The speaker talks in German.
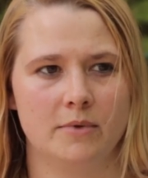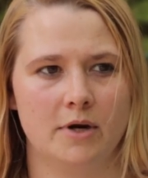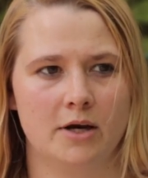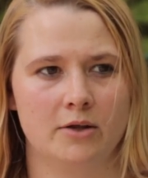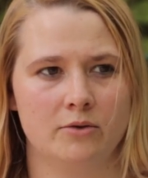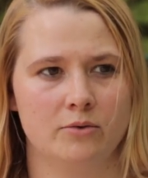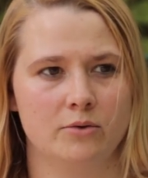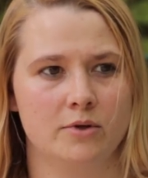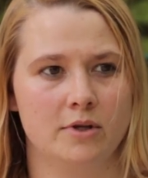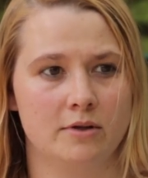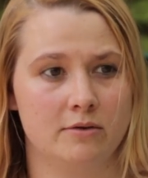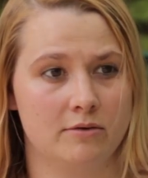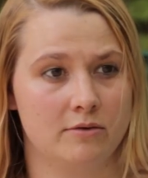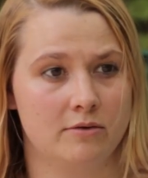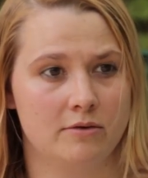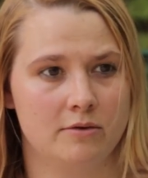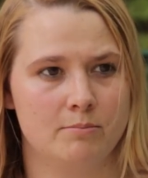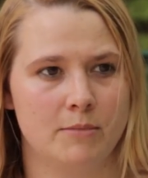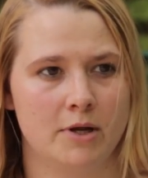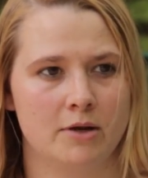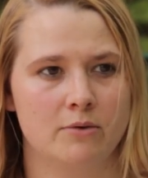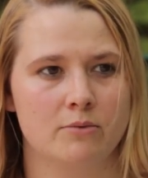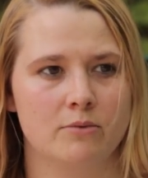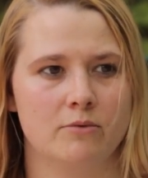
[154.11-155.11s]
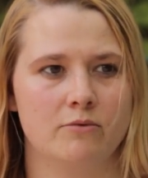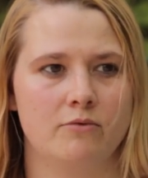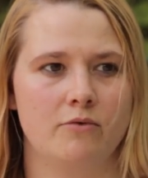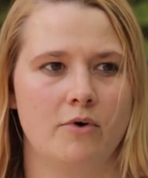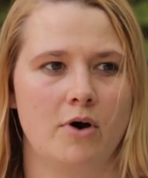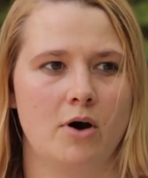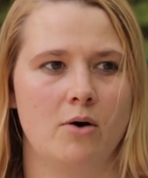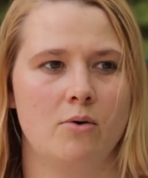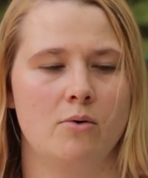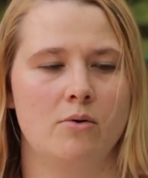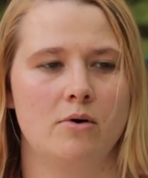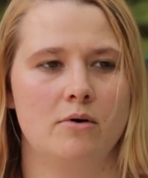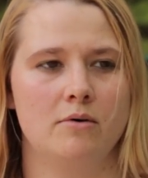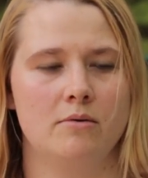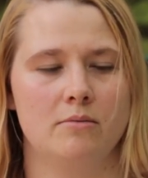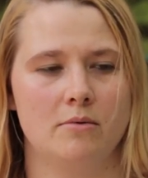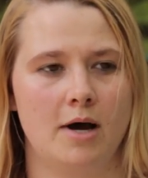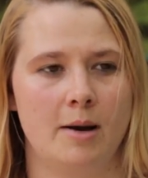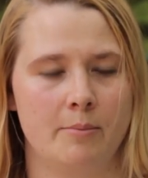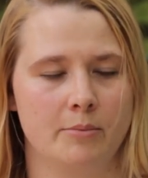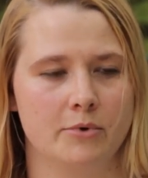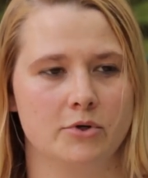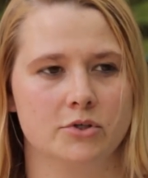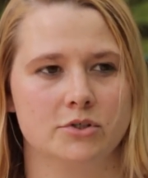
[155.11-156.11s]
Also dass Mann und Frau
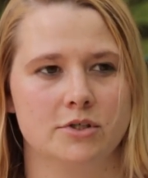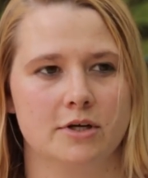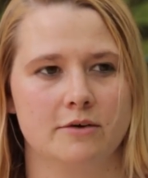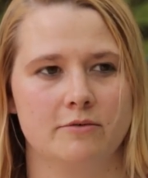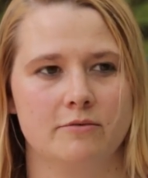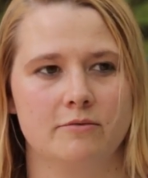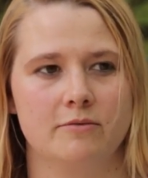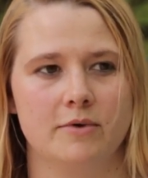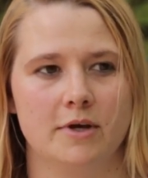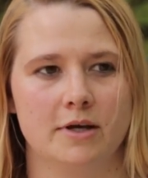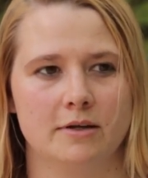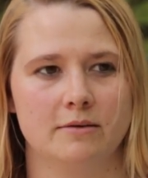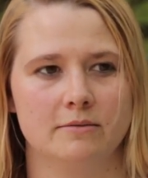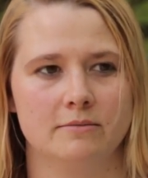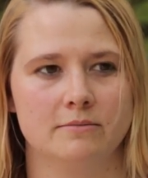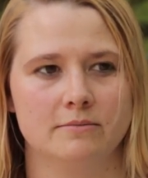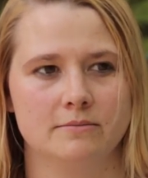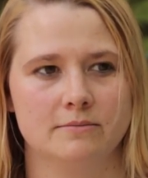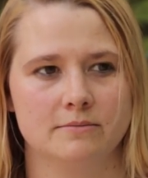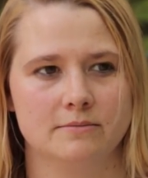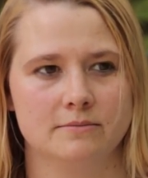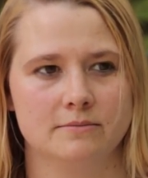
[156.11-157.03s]
abgeschafft werden.